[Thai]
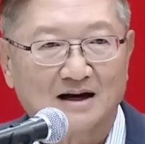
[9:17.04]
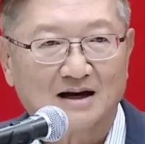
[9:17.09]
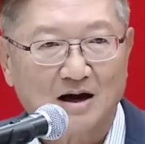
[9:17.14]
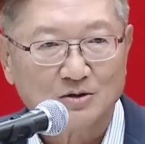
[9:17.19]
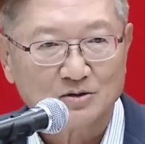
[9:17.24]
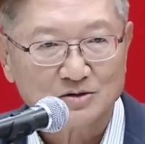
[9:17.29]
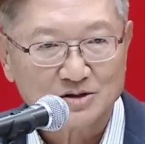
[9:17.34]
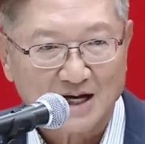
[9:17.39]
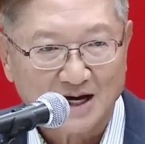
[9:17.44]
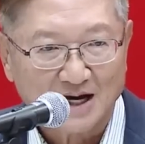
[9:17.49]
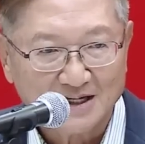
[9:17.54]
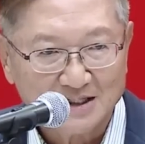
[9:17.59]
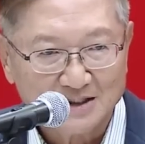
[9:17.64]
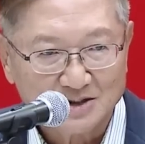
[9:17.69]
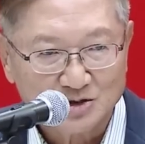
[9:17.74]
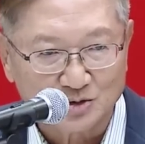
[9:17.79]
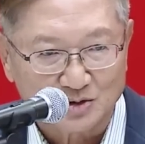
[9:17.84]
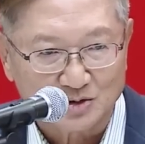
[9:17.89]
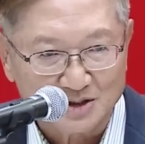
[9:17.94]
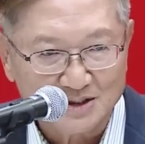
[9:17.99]
เราใช้
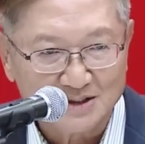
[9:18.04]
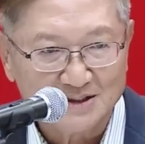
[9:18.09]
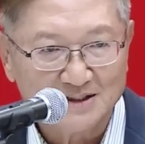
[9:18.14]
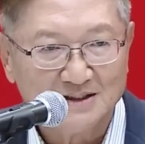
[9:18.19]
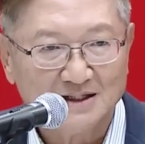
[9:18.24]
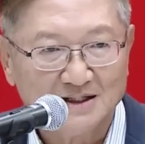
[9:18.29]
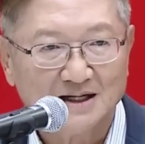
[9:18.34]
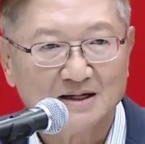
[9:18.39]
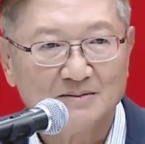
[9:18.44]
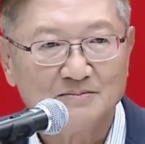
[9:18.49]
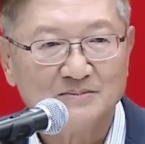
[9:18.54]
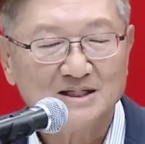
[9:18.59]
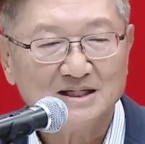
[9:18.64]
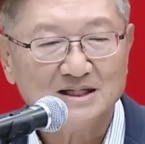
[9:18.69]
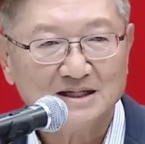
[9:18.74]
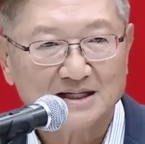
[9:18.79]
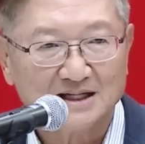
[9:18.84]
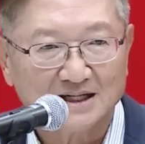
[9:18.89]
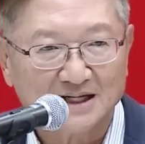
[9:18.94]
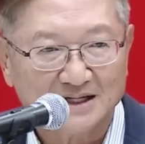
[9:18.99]
จุดยืนเดิม
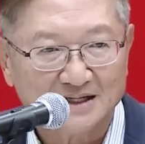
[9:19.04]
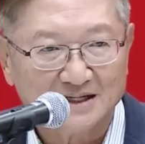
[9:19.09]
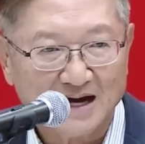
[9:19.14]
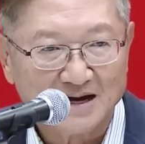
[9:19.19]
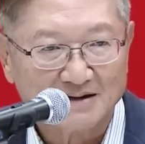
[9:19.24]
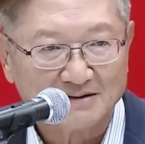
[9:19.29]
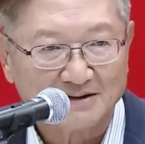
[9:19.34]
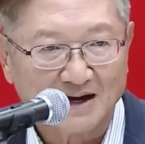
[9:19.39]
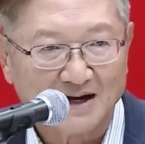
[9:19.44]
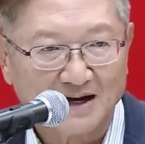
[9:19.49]
ที่เคยได้